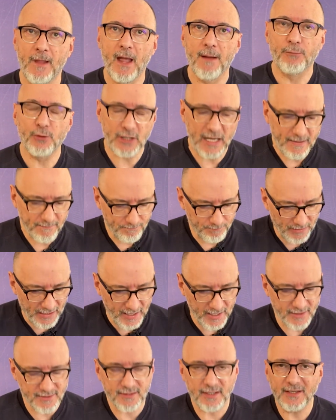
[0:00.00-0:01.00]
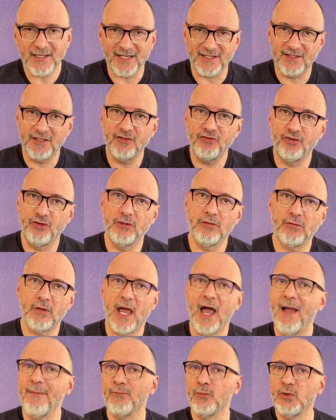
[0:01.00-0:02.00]
porque a imprensa decidiu
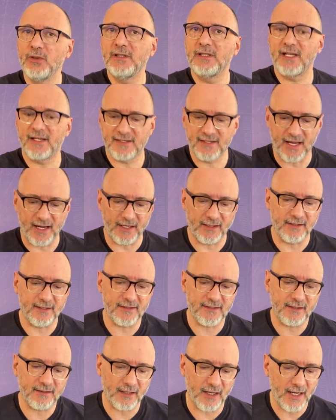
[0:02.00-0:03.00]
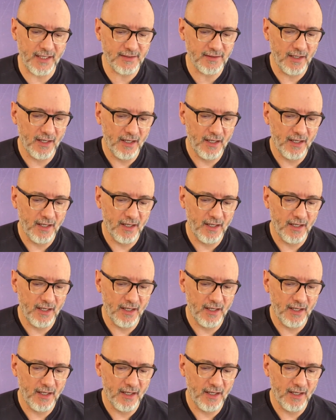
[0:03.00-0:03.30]
lá, muitas décadas atrás,